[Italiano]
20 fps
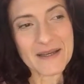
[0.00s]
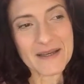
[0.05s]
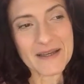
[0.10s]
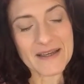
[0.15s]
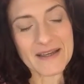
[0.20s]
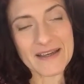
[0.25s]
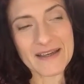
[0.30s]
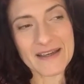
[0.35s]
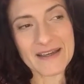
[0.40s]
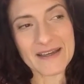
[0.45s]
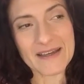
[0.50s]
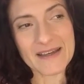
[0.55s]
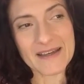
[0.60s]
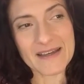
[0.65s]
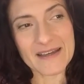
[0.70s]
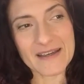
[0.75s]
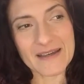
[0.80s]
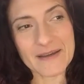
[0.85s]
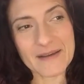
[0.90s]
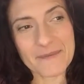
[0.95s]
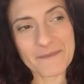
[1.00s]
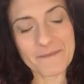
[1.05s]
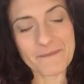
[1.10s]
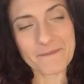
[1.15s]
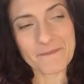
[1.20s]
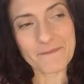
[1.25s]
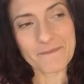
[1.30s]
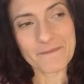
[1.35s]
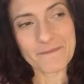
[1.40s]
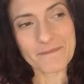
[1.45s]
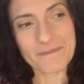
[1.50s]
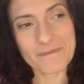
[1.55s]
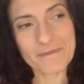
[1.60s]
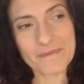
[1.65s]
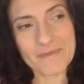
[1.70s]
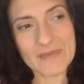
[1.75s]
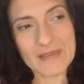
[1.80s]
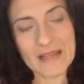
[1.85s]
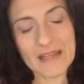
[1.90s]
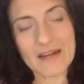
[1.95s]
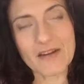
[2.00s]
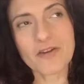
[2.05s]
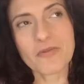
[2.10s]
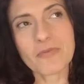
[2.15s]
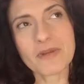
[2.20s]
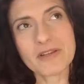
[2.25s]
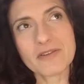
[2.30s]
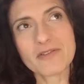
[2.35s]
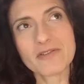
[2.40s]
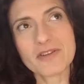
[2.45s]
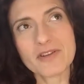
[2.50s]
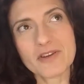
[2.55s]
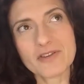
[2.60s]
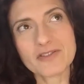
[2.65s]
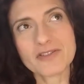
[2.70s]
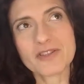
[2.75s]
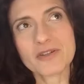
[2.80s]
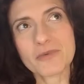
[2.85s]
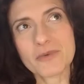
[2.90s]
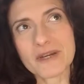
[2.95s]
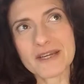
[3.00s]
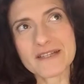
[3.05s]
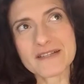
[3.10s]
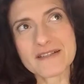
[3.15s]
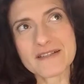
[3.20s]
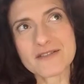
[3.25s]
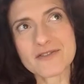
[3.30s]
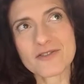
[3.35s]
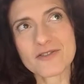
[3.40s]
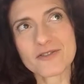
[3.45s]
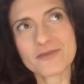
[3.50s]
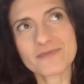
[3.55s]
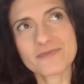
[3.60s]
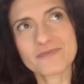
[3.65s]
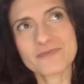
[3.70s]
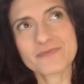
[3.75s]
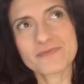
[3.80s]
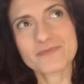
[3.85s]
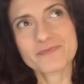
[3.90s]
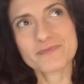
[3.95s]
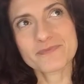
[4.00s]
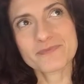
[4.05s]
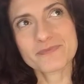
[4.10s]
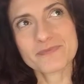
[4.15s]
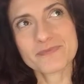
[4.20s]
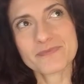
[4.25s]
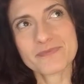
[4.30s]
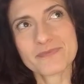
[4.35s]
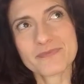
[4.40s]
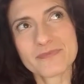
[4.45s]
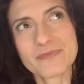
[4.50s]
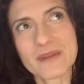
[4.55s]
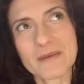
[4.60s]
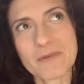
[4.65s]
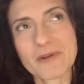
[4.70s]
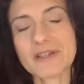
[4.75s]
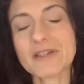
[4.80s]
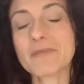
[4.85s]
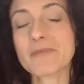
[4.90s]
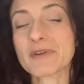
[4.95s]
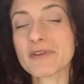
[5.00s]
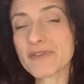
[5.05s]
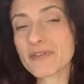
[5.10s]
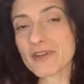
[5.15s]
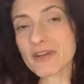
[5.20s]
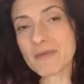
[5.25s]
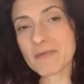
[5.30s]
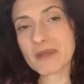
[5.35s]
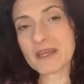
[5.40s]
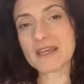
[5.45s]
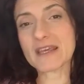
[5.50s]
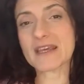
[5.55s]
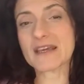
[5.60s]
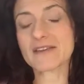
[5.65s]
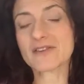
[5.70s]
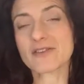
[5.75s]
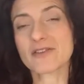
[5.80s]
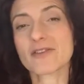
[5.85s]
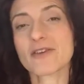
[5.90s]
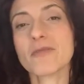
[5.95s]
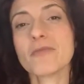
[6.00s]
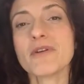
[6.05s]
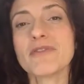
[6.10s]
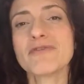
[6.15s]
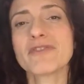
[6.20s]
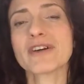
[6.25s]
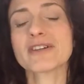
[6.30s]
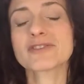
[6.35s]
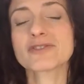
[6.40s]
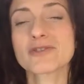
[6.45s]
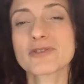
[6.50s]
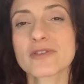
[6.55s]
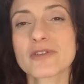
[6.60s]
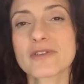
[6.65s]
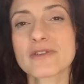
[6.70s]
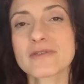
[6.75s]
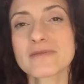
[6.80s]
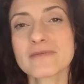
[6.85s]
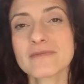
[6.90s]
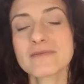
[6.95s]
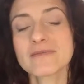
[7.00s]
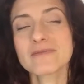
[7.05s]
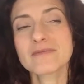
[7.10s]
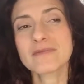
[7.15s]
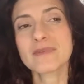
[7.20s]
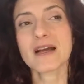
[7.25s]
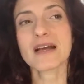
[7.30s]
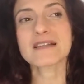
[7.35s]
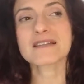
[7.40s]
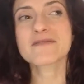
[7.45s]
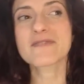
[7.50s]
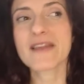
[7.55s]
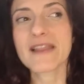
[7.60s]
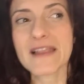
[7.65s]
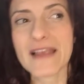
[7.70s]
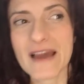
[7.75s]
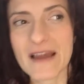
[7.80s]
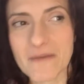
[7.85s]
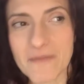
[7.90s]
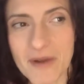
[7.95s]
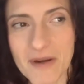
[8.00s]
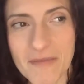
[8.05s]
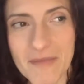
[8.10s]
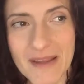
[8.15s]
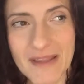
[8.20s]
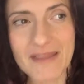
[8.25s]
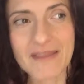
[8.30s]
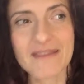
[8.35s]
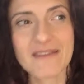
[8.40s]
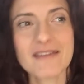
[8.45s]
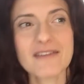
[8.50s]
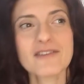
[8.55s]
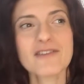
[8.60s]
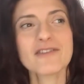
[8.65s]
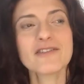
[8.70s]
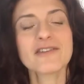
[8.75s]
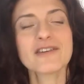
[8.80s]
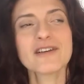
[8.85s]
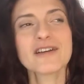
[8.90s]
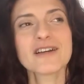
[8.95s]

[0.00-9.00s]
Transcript: E... Eh, l'argomento di oggi è questo. Molte persone mi chiedono come faccio a svegliarmi al mattino